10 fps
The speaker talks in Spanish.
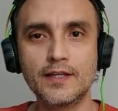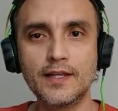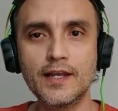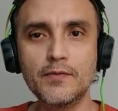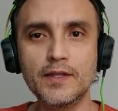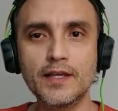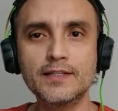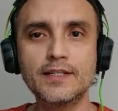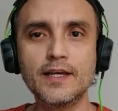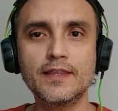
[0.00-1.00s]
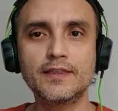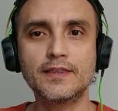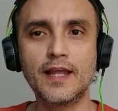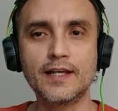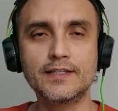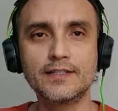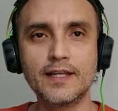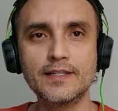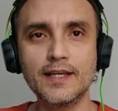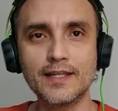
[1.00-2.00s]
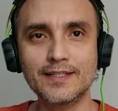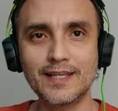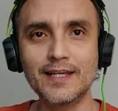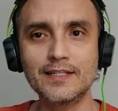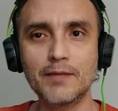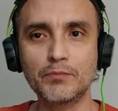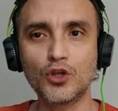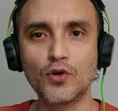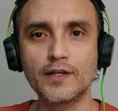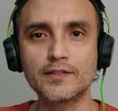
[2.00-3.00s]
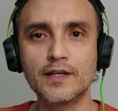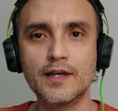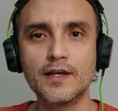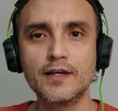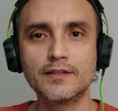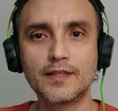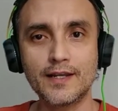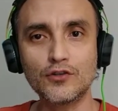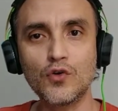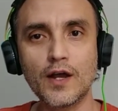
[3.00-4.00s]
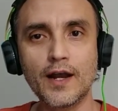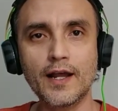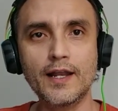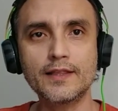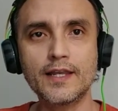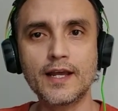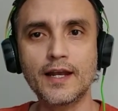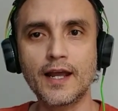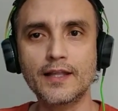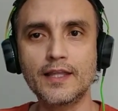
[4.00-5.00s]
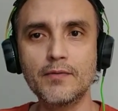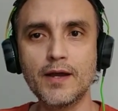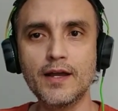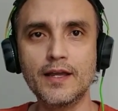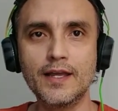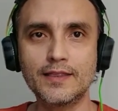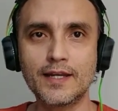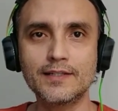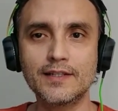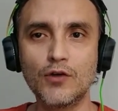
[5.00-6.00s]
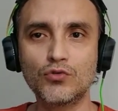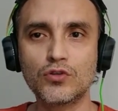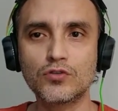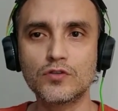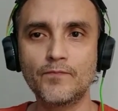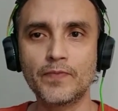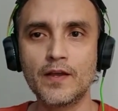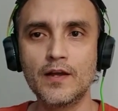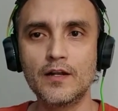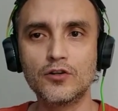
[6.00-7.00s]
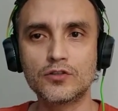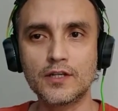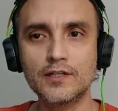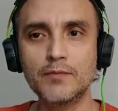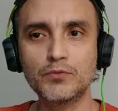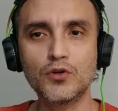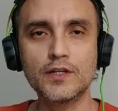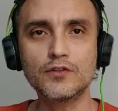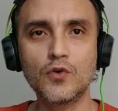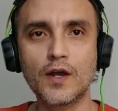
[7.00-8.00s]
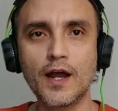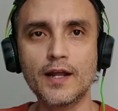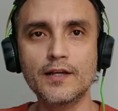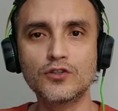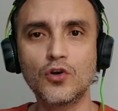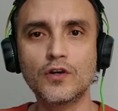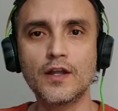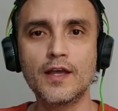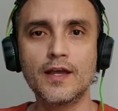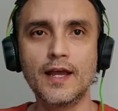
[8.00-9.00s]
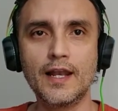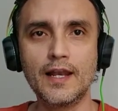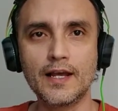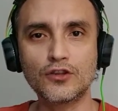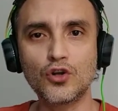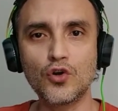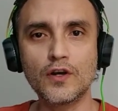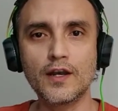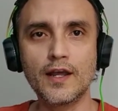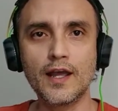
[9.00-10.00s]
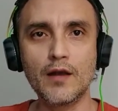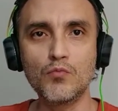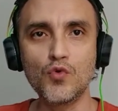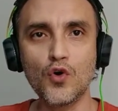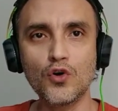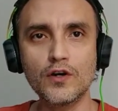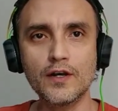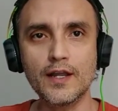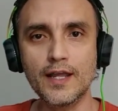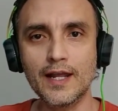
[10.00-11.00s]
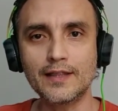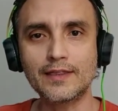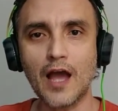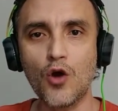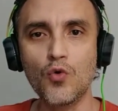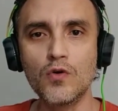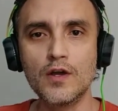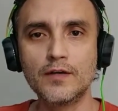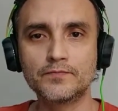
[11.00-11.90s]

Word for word: Se tiene evidencia de la existencia de seis leptones, tres con carga eléctrica negativa y tres neutros. Los tres leptones con carga son el electrón, el muón y el tau.